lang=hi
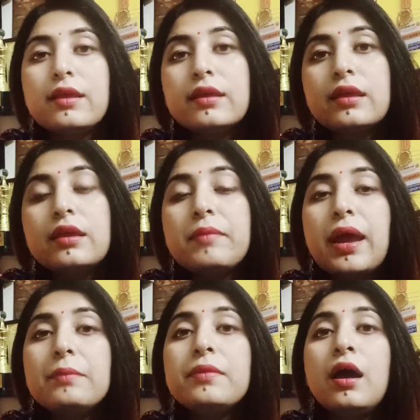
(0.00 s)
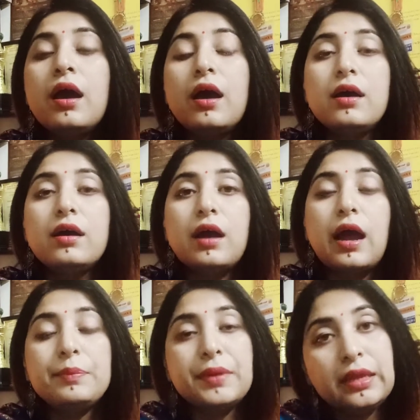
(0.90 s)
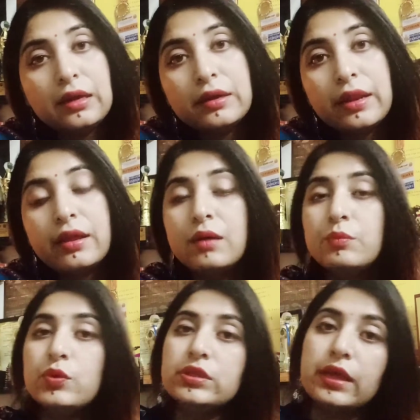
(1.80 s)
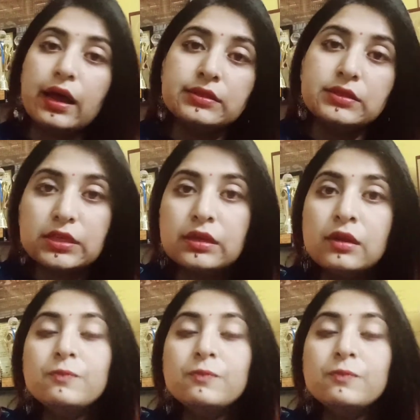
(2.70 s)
कि मैम आप हीलर हैं हम बोलते हैं हाँ जी